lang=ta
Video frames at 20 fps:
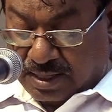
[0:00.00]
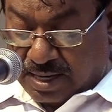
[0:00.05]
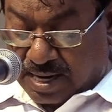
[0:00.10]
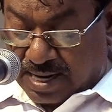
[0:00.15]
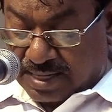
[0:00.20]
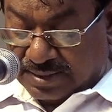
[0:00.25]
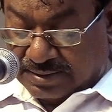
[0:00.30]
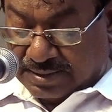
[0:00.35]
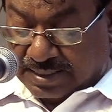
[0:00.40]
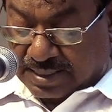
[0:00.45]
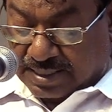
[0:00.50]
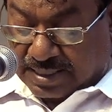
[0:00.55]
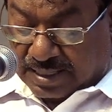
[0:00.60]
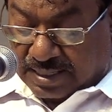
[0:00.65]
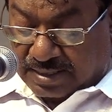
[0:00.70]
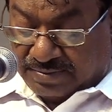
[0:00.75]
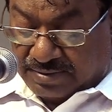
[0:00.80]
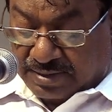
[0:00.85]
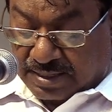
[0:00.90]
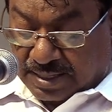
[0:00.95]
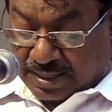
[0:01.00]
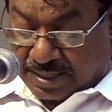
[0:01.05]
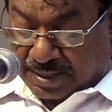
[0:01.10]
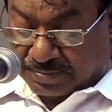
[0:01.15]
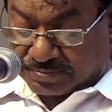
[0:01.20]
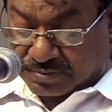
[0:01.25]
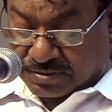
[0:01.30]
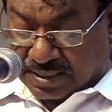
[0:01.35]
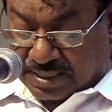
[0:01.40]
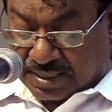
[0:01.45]
காந்தி கல்வி
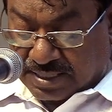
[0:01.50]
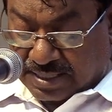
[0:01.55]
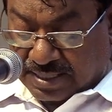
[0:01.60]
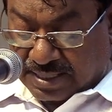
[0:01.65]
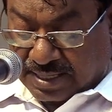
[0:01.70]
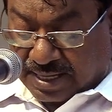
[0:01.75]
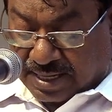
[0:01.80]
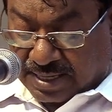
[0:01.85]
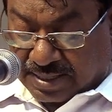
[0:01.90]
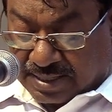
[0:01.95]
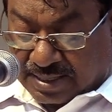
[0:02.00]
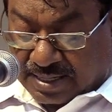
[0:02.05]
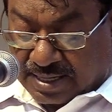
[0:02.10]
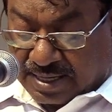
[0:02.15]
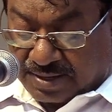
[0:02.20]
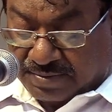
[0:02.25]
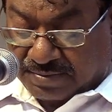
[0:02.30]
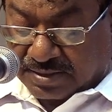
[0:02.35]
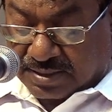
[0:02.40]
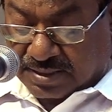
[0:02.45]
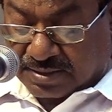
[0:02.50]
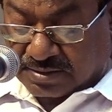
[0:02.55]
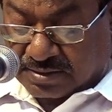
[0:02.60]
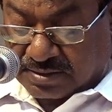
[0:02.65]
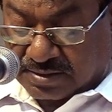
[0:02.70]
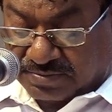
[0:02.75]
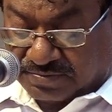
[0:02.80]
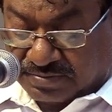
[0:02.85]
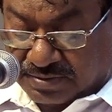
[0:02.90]
நிலையம் சென்னை அரங்காவலர் திரு